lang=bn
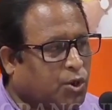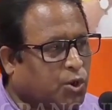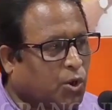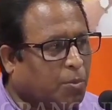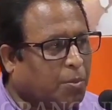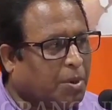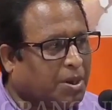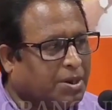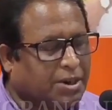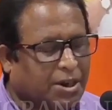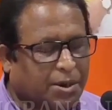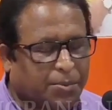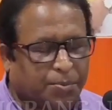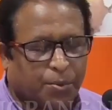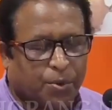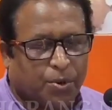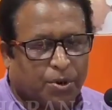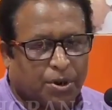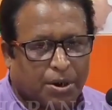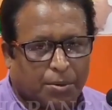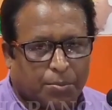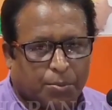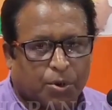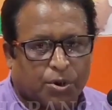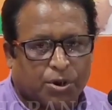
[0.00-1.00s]
সমাজের
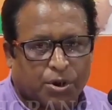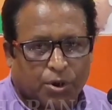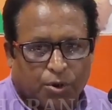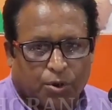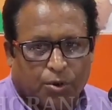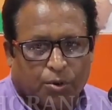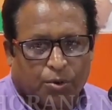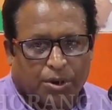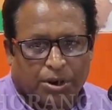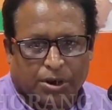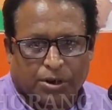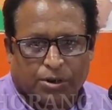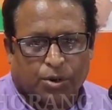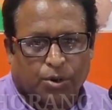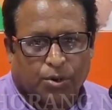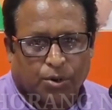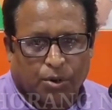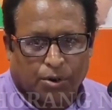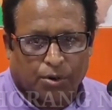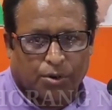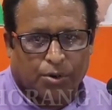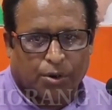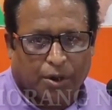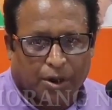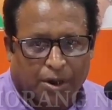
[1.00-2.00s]
পক্ষে মোটেও
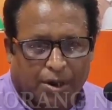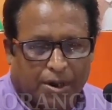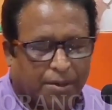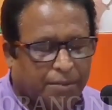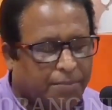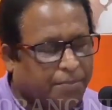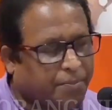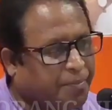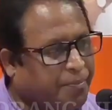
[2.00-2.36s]
হিতকর নয়